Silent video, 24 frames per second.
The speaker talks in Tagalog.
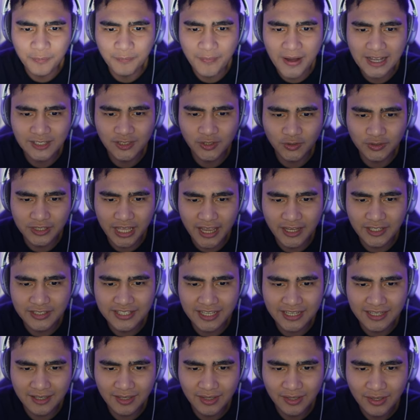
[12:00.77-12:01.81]
pasok tayo sa...
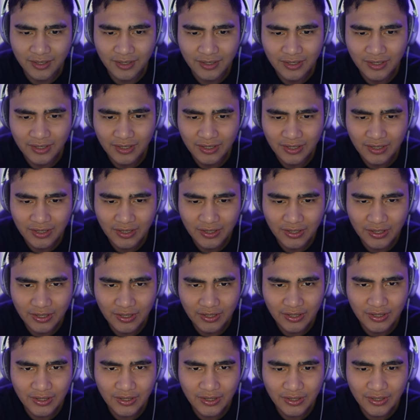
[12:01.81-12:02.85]

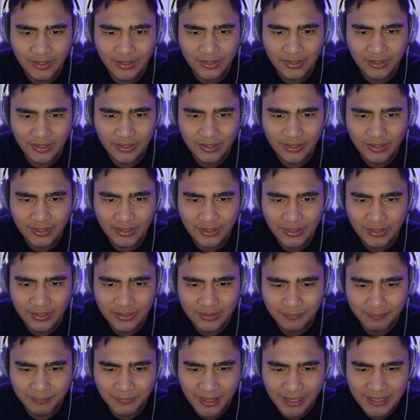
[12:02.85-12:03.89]
Uh,
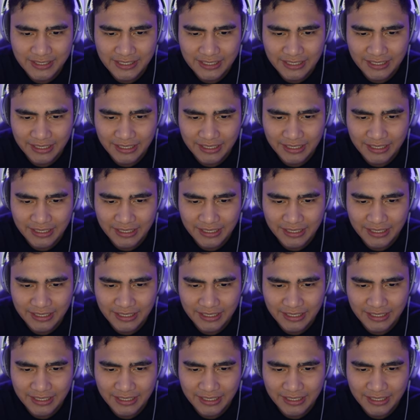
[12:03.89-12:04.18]
blessing